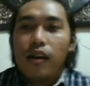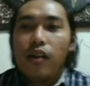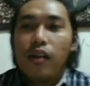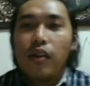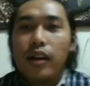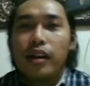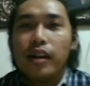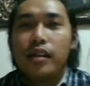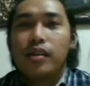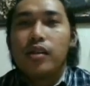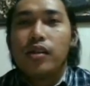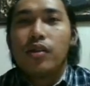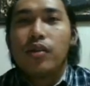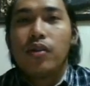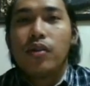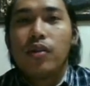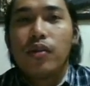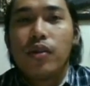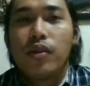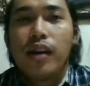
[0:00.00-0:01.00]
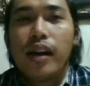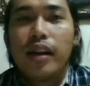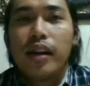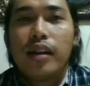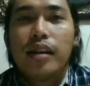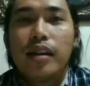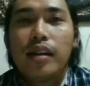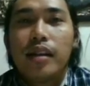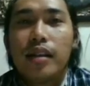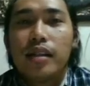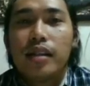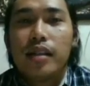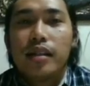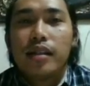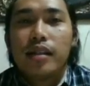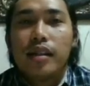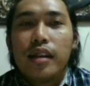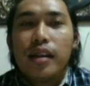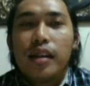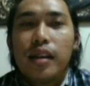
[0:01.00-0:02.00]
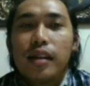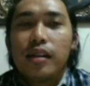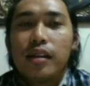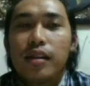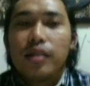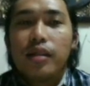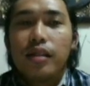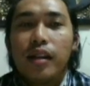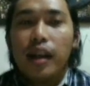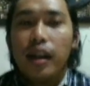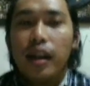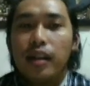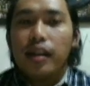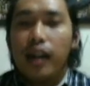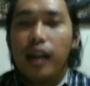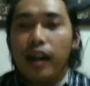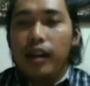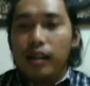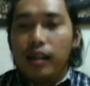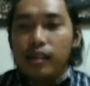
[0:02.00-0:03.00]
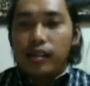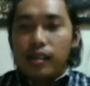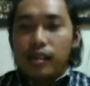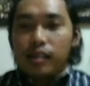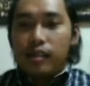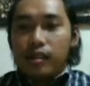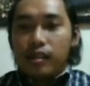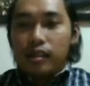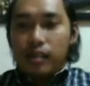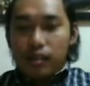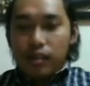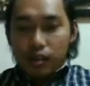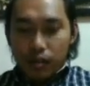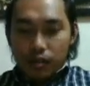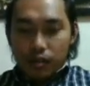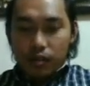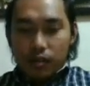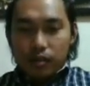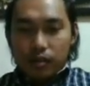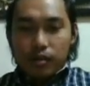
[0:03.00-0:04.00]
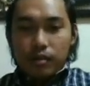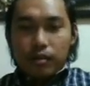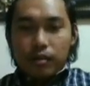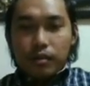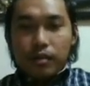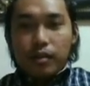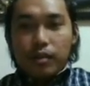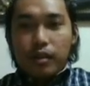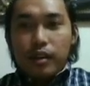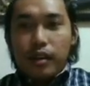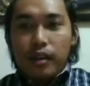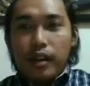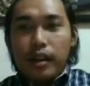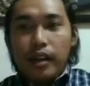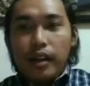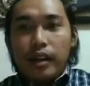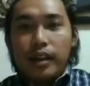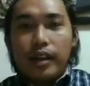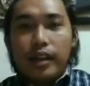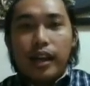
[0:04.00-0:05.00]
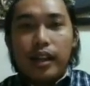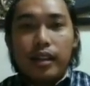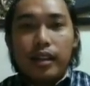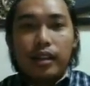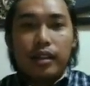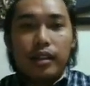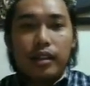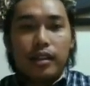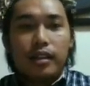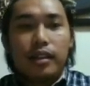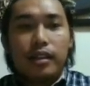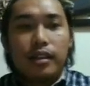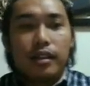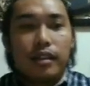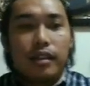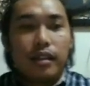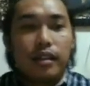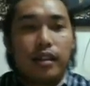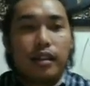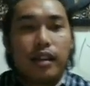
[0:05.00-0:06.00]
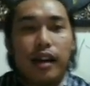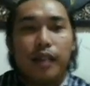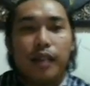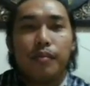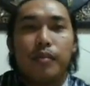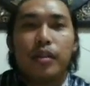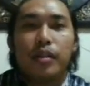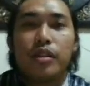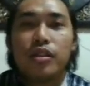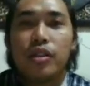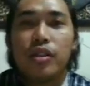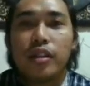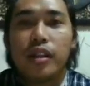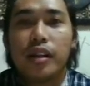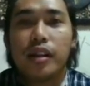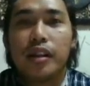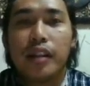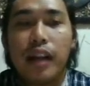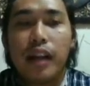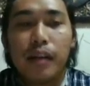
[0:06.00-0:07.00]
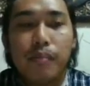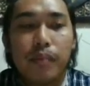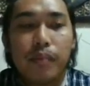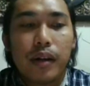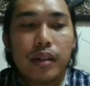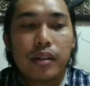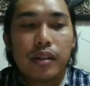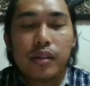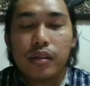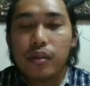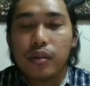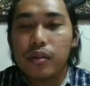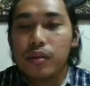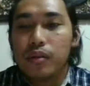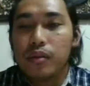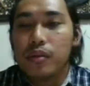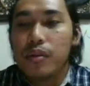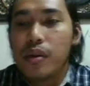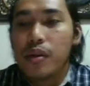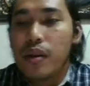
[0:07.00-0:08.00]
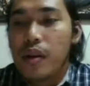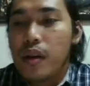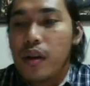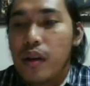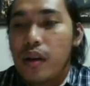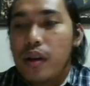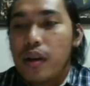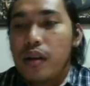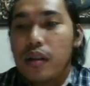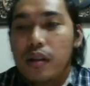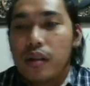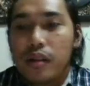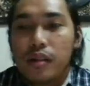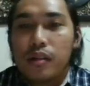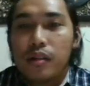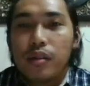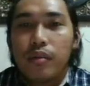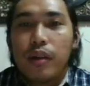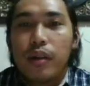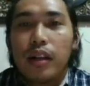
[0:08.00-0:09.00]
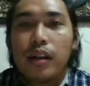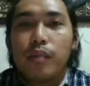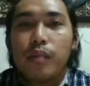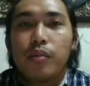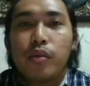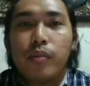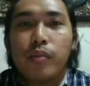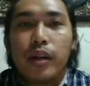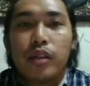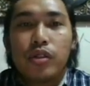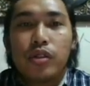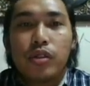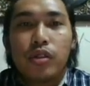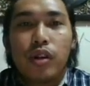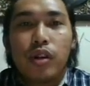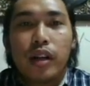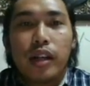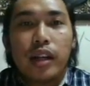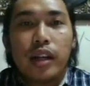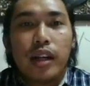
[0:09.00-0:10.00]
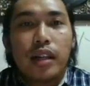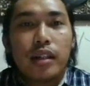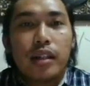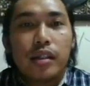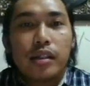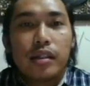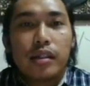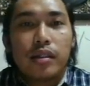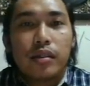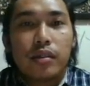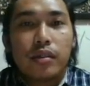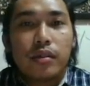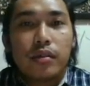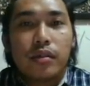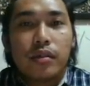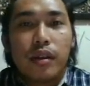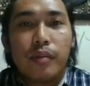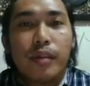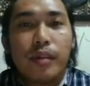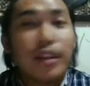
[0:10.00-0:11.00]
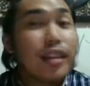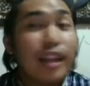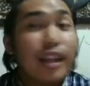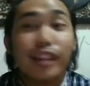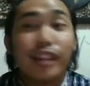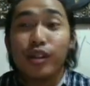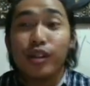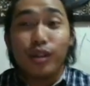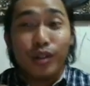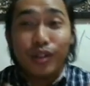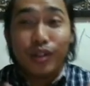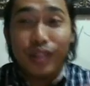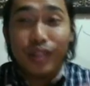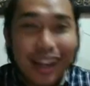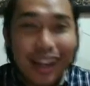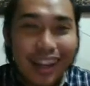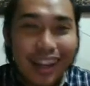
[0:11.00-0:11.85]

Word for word: Okay, so hi. Good day guys. So yeah, I'm engineer dapat. So, so welcome to my tutorials. I'm not that good.